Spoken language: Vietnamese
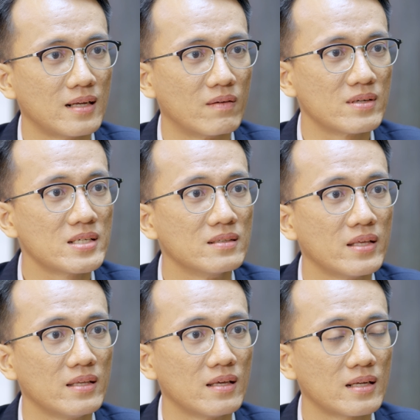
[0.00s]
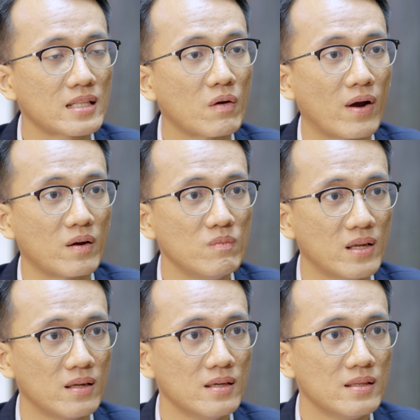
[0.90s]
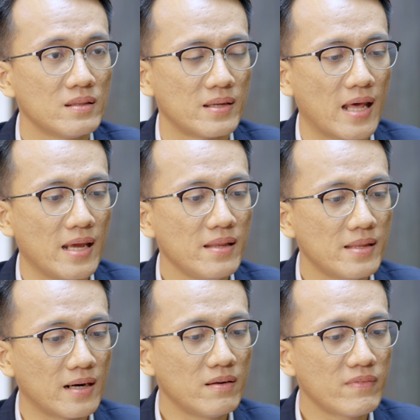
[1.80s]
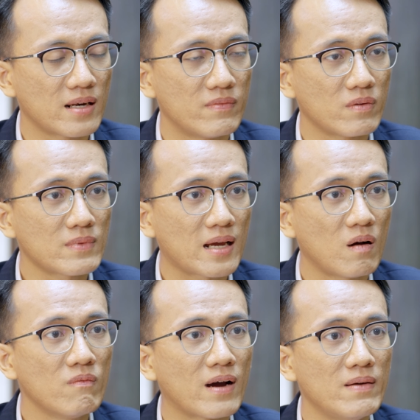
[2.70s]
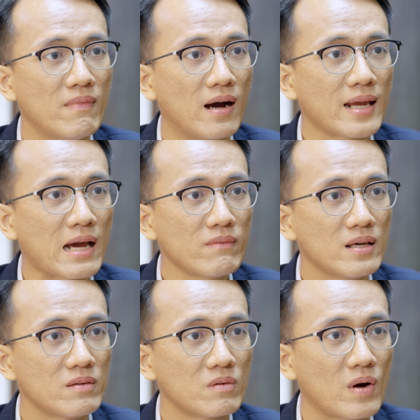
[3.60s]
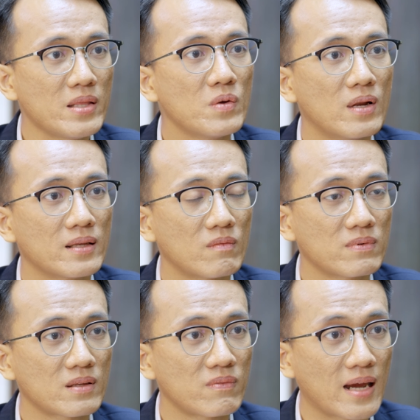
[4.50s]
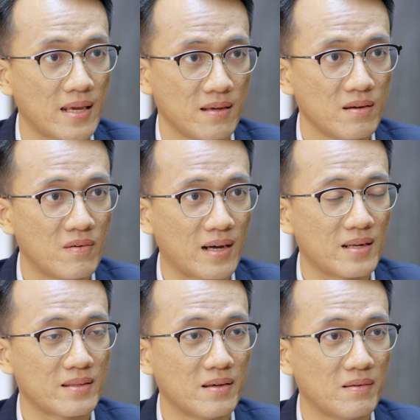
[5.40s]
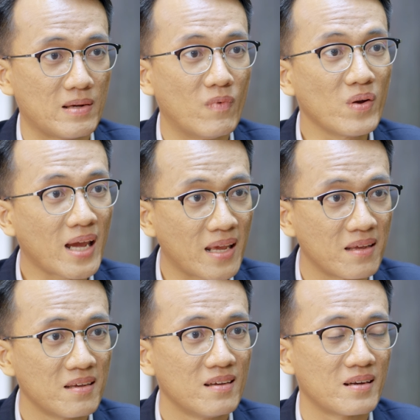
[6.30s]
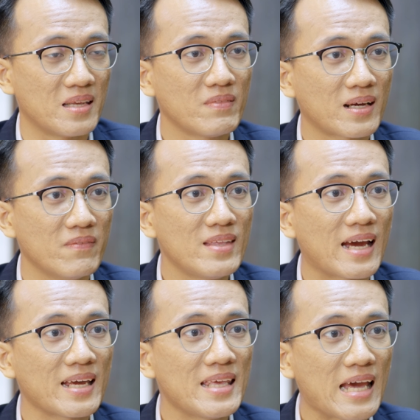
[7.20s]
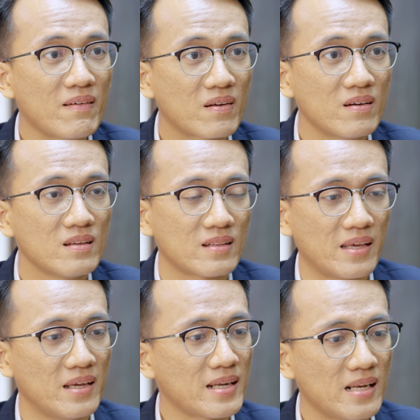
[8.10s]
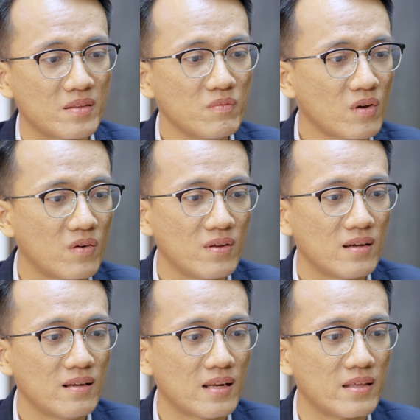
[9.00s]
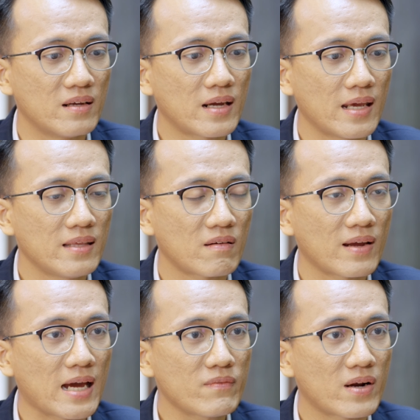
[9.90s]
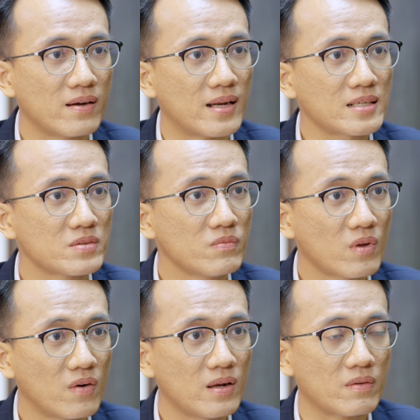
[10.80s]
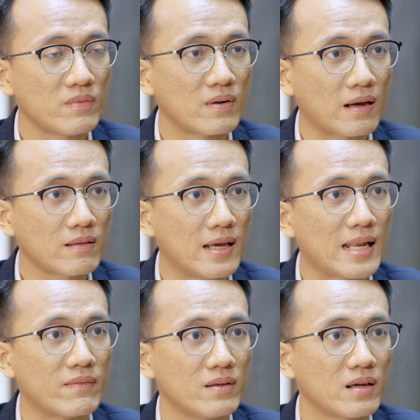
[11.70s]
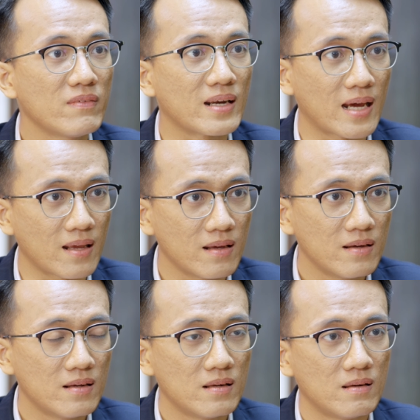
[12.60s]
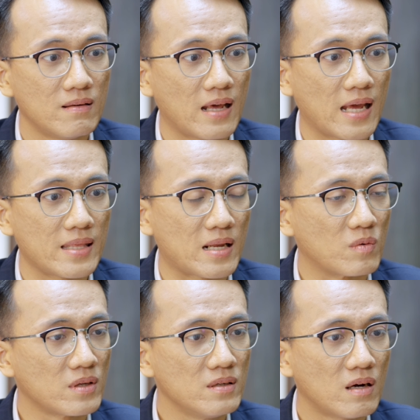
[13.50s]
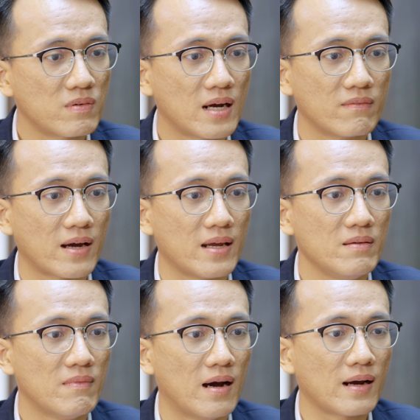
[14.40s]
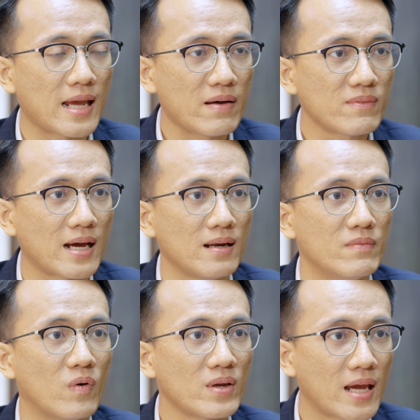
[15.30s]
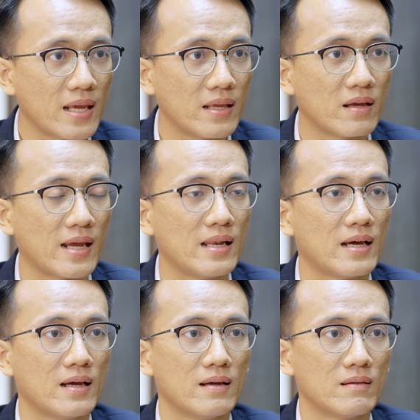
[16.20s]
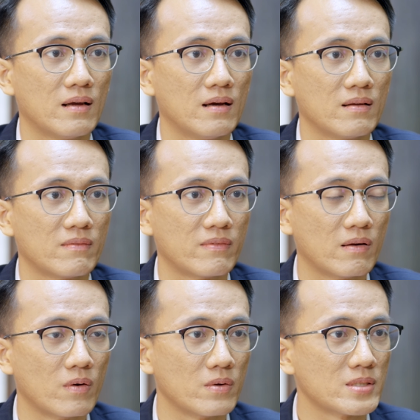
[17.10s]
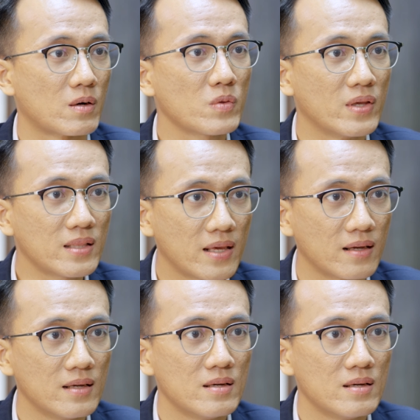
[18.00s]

tự động nó trừ tiền trên cái tài khoản của mình thì để dẫn đến việc là chúng ta không phải mở cái app lên quá nhiều lần trong trong ngày hoặc là là mỗi ngày để chúng ta kiểm tra cái giá của nó thì hiện nay là chúng tôi là những cái trong cái app Dragon X của chúng tôi là chúng tôi đã có thể làm được những cái việc này là nhà đầu tư không cần phải mở cái app đặt lệnh mỗi ngày hay là uh, rồi sau đó chuyển tiền